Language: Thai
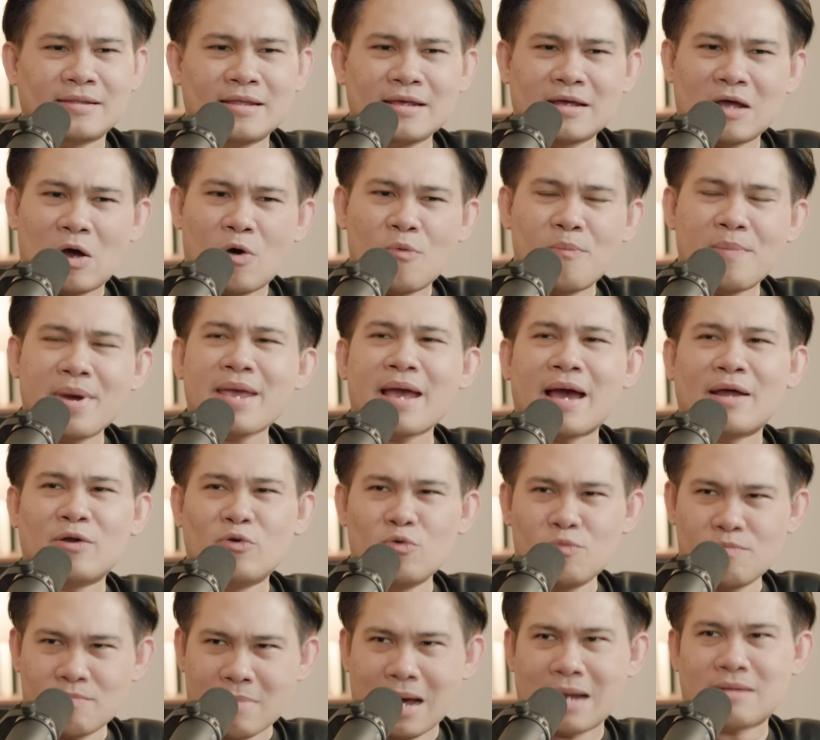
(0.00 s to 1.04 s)
ยที่เขาไม่อ
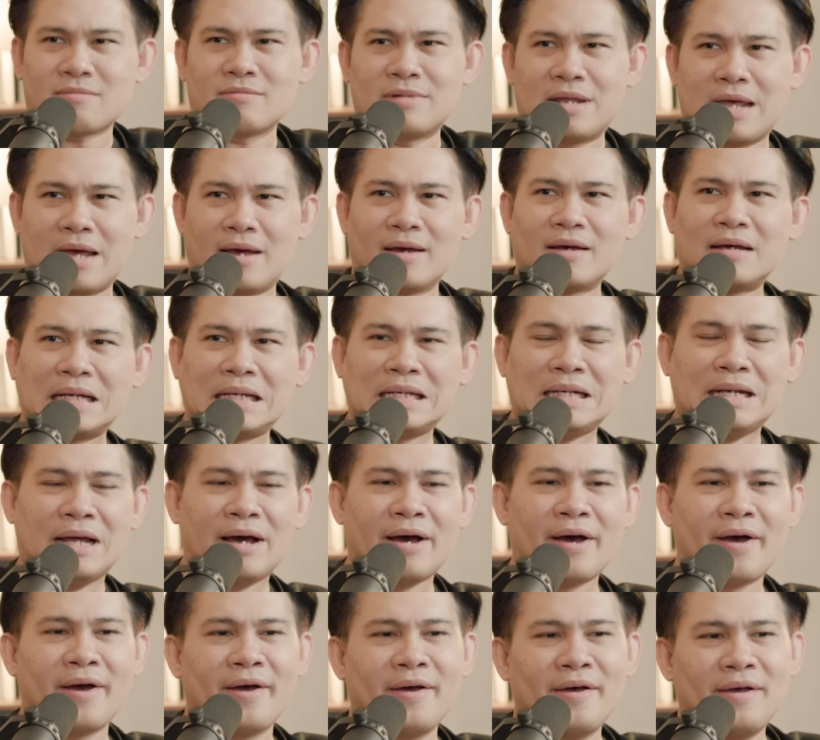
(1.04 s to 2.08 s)
นุมัติเนี่ย
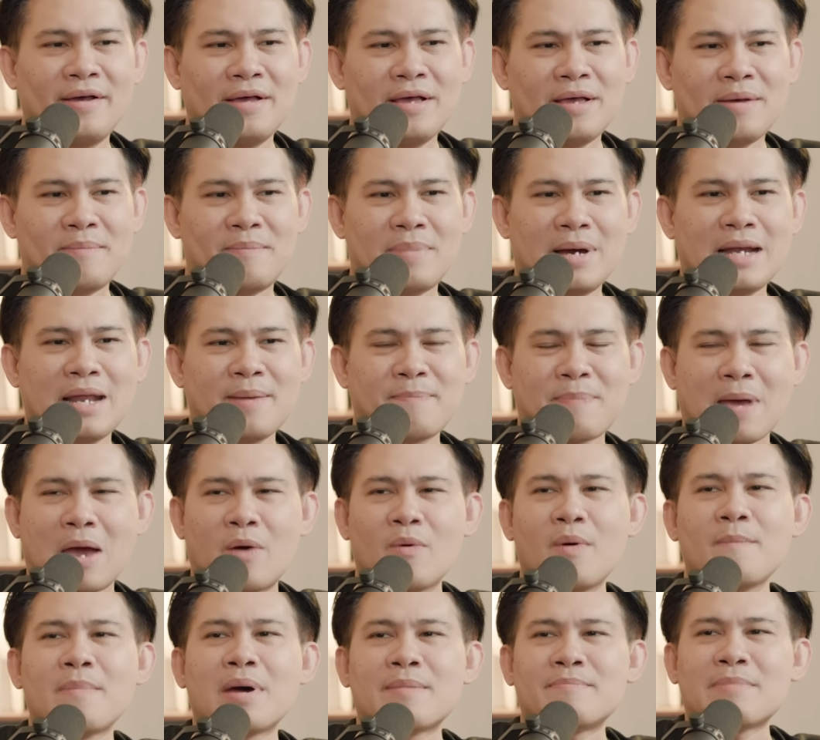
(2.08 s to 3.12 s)
นะไม่ได้แปล
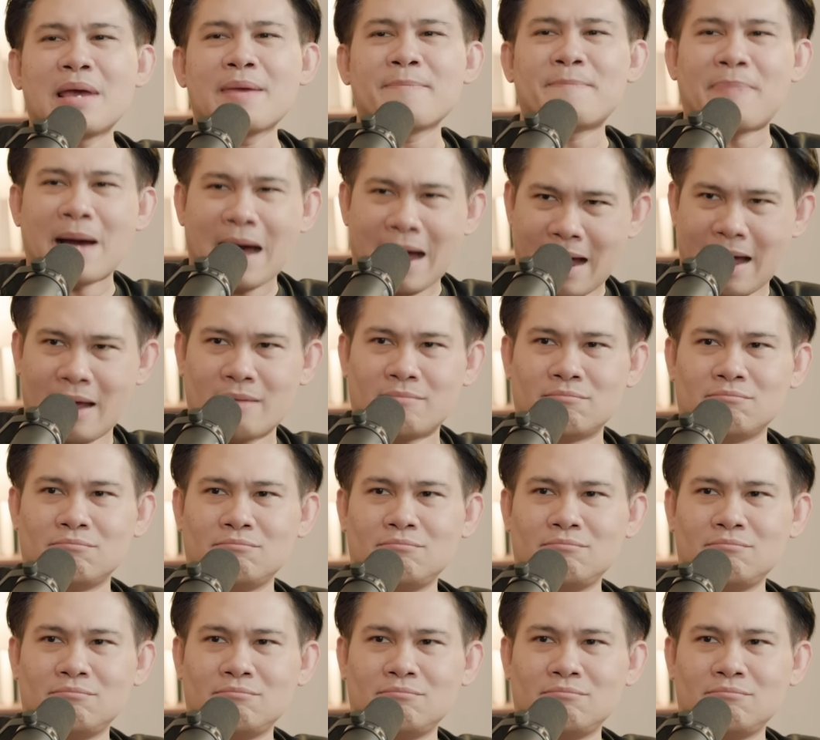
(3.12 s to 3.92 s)
ว่ามันไม่ผ่าน